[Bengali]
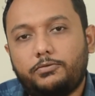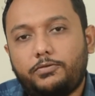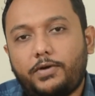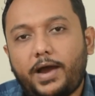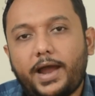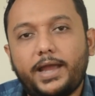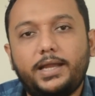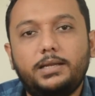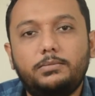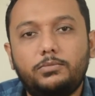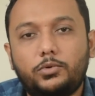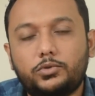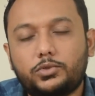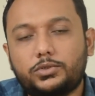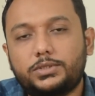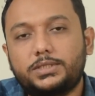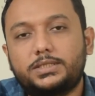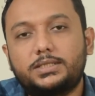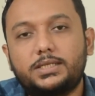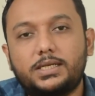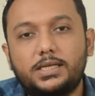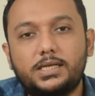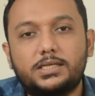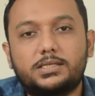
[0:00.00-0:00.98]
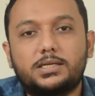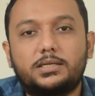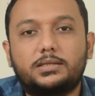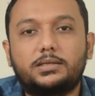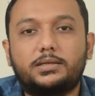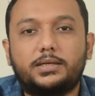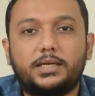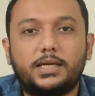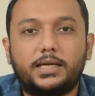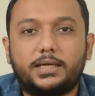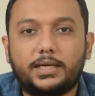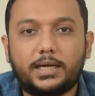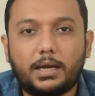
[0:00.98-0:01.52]
ফাইন মোটর স্কিলের সাথে
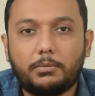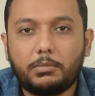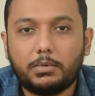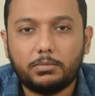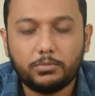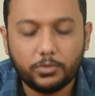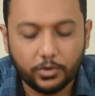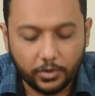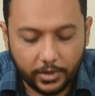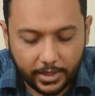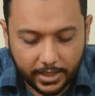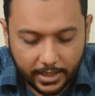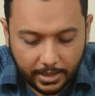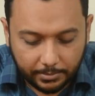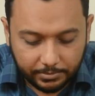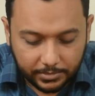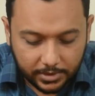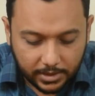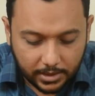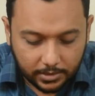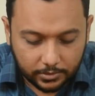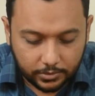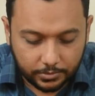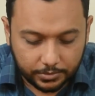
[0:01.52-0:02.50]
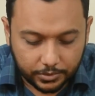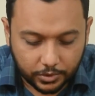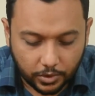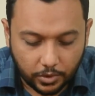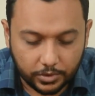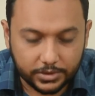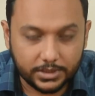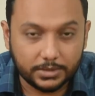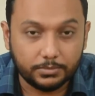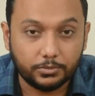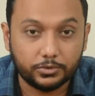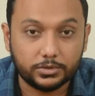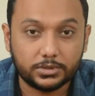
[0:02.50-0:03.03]
রিলেটেড আমার মনে হয় আপনারা খুব
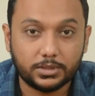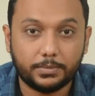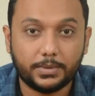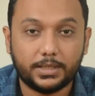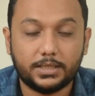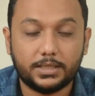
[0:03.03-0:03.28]
সহজেই বুঝতে